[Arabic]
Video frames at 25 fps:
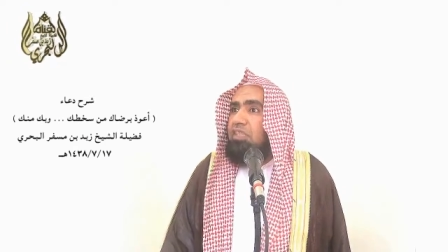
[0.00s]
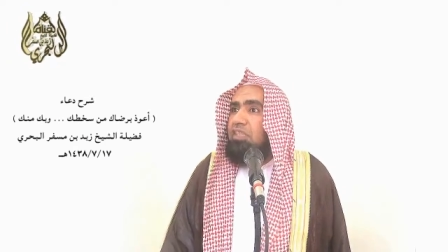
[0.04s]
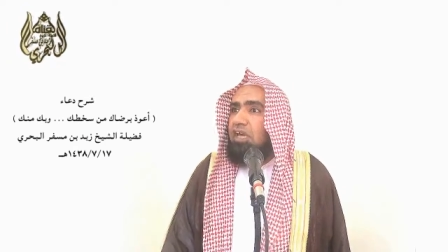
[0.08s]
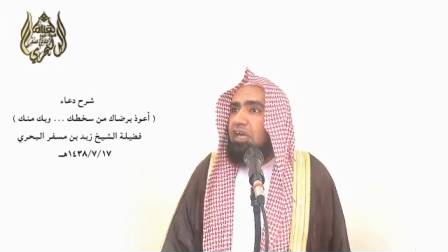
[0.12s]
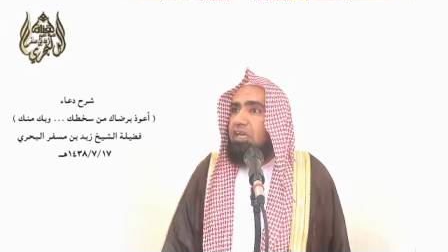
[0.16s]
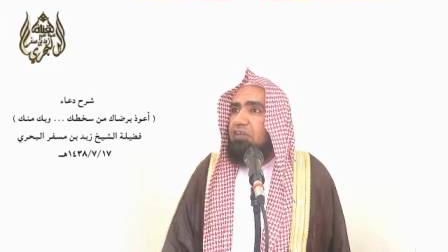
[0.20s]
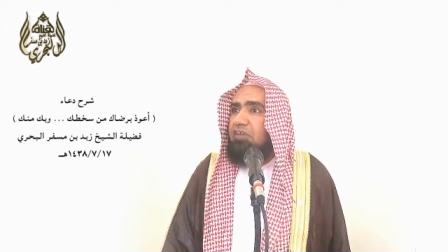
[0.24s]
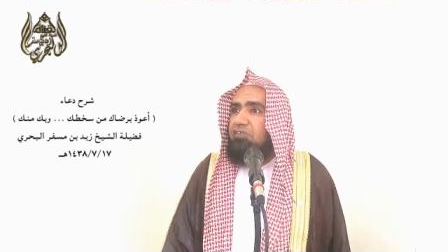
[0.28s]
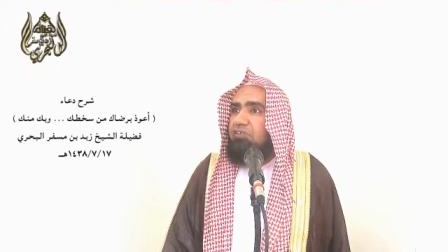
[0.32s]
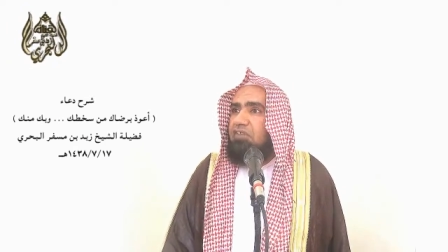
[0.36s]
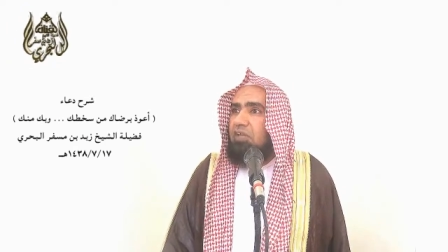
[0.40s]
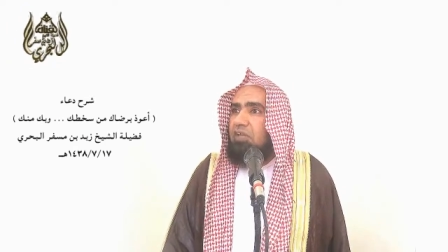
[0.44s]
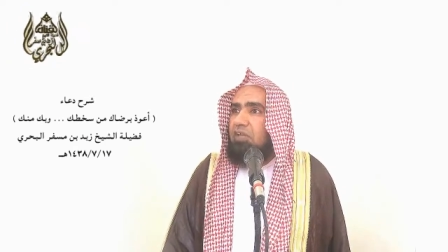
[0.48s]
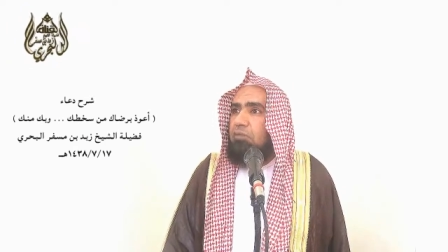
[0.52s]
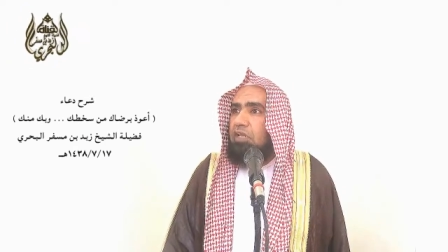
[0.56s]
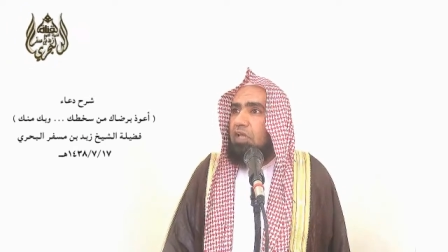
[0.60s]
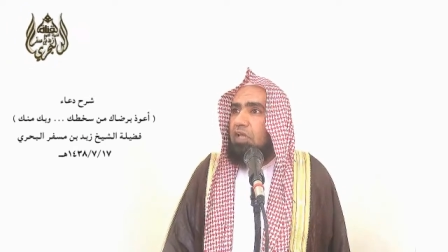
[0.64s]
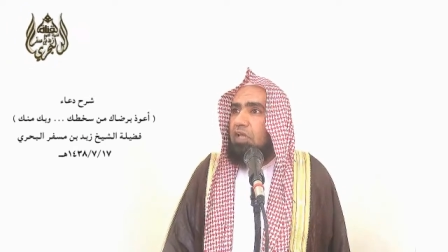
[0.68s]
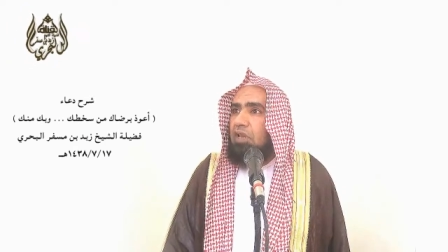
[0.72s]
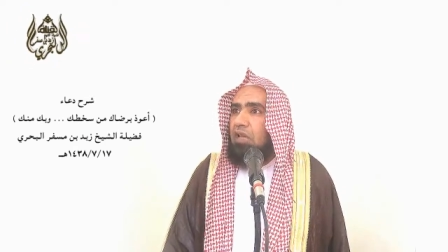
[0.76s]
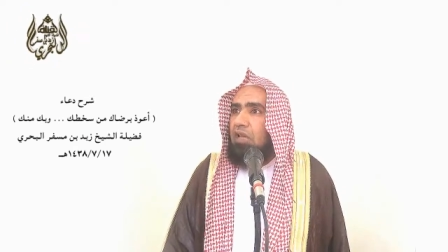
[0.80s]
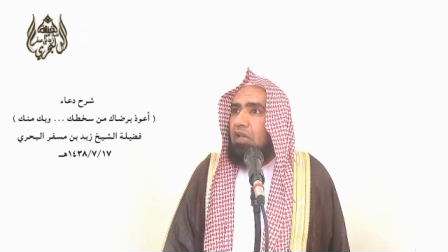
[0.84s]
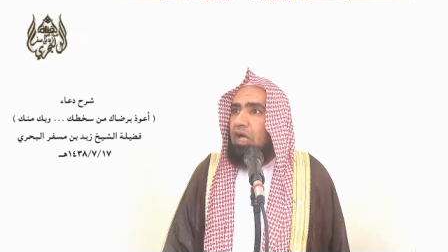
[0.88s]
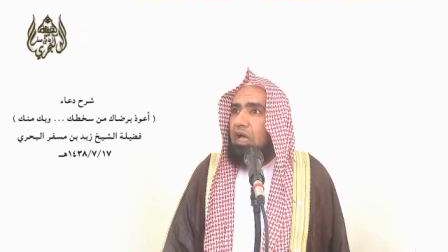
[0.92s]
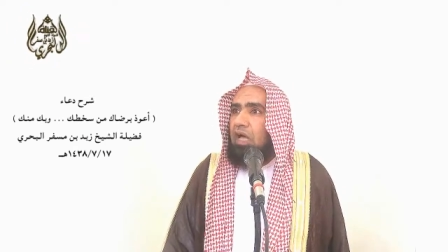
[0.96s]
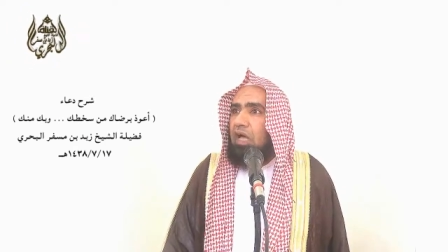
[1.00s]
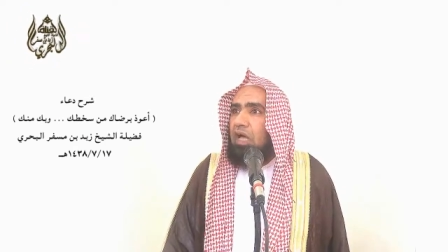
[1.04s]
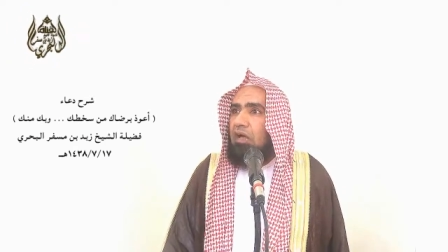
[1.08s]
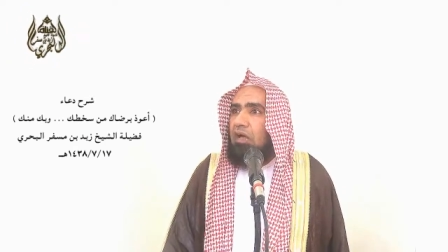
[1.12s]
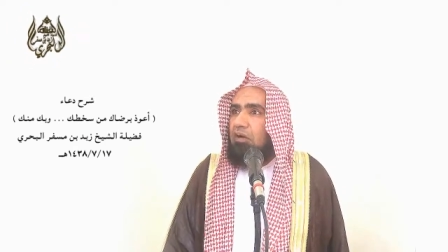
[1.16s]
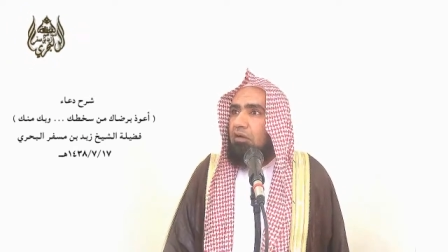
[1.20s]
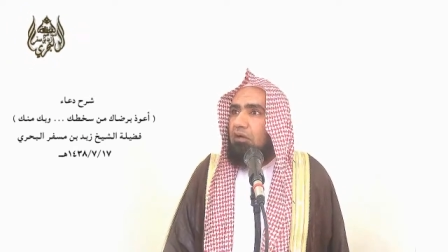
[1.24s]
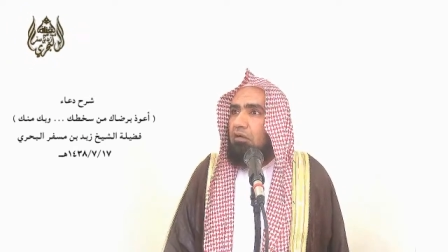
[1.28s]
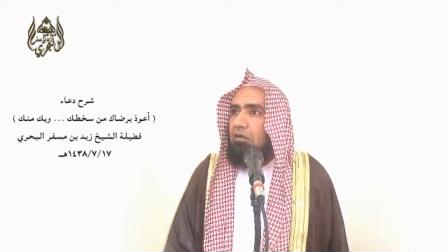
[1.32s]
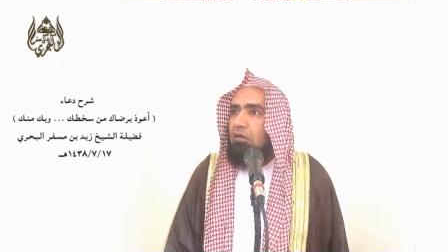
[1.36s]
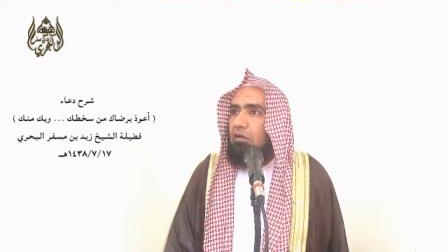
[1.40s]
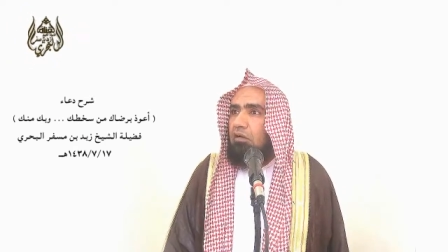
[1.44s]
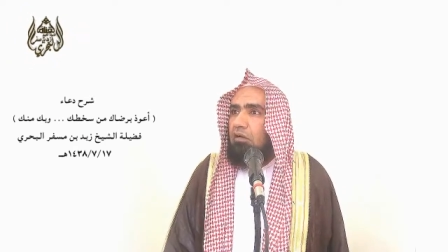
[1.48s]
إذا خفت من الله
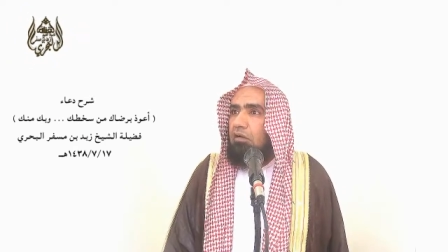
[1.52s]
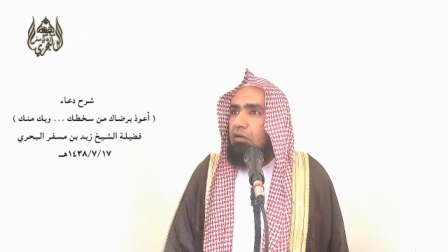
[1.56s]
